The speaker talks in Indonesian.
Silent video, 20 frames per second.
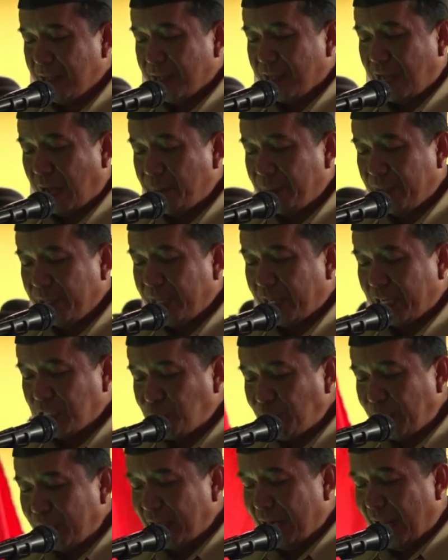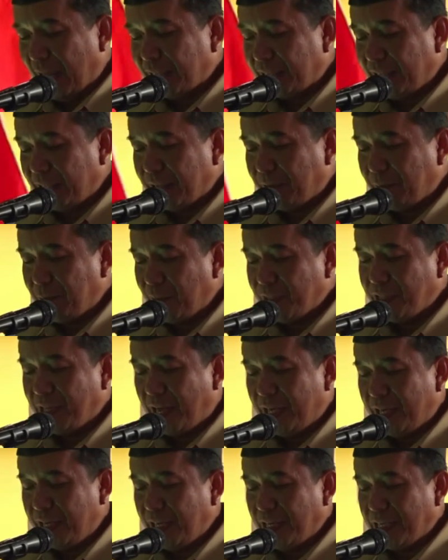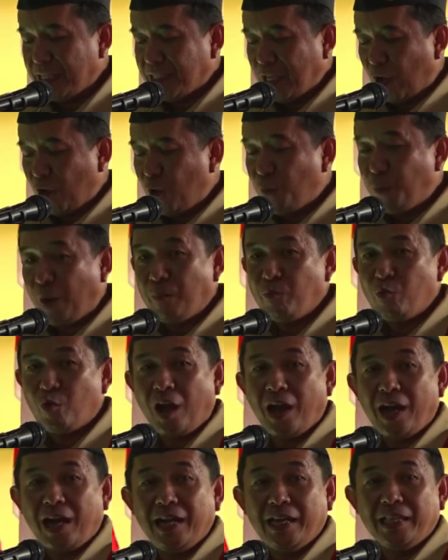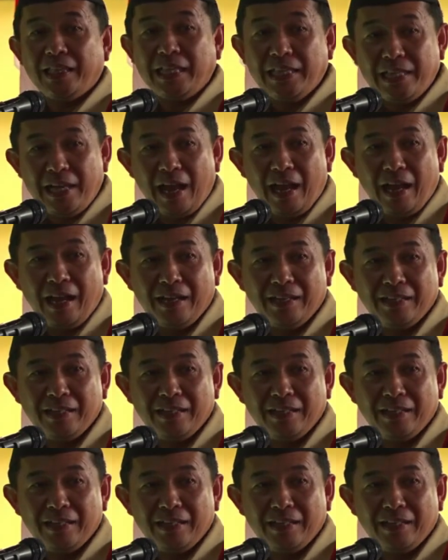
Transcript: kami resmi dilantik menjadi Sako Pramuka ketiga.